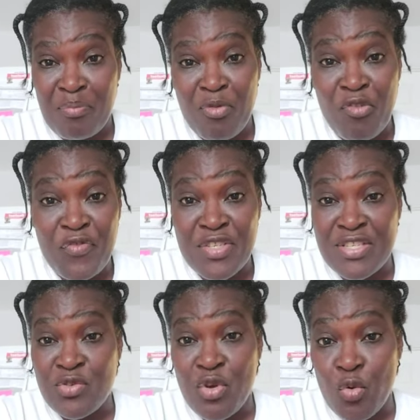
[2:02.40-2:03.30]

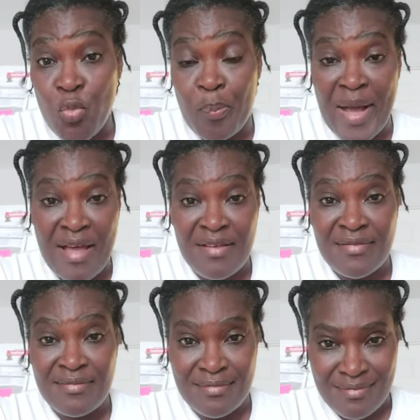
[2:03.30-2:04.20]
officieux ou pas,
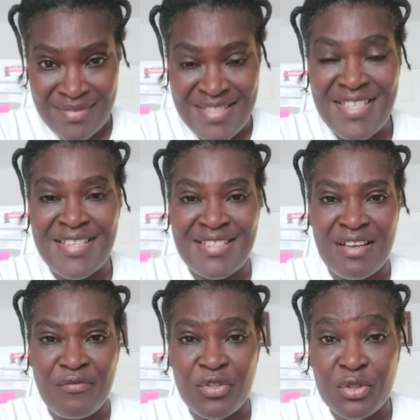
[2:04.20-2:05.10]
disent en
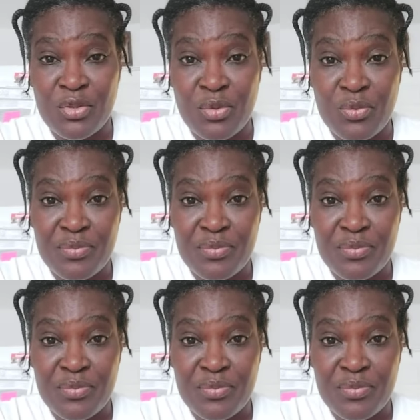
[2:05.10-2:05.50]
votre nom.